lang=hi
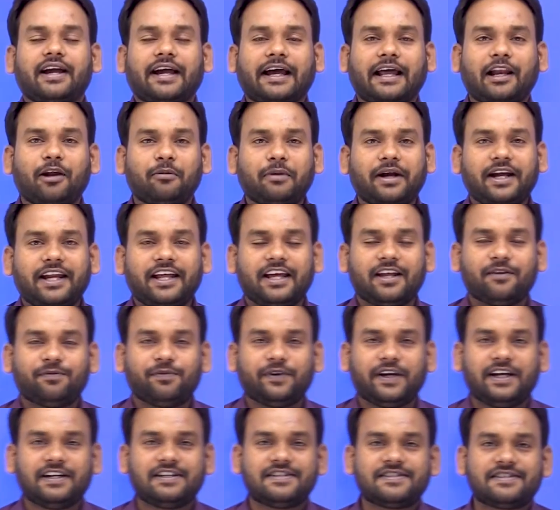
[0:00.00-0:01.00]
हेलो माय डियर
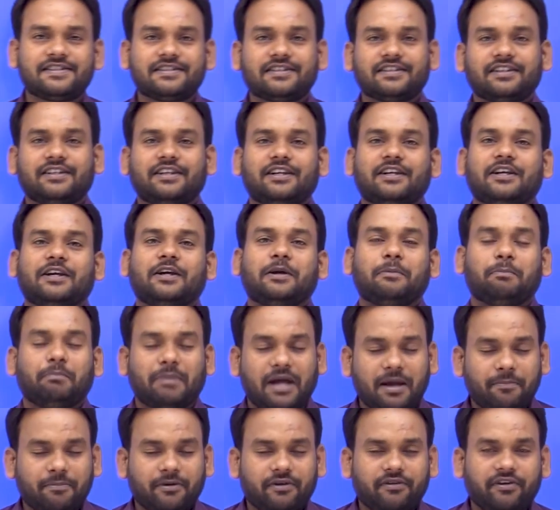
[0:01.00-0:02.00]
फ्रेंड्स
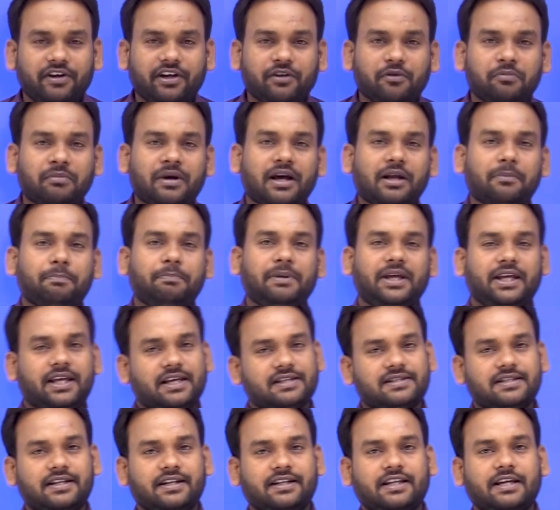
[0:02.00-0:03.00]
मैं प्रवीण कुमार
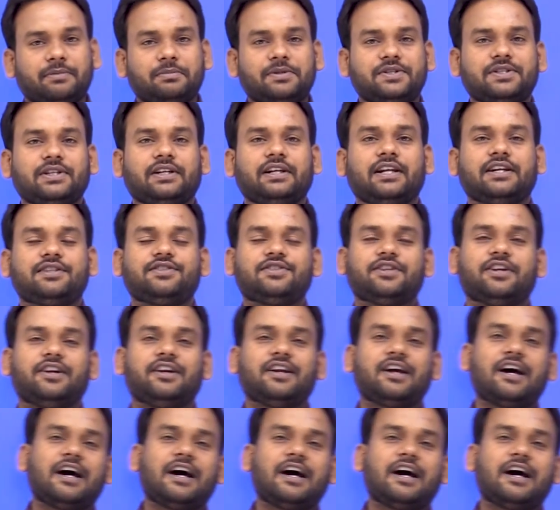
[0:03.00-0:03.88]
पीके सर केमिस्ट्री लेक्चरर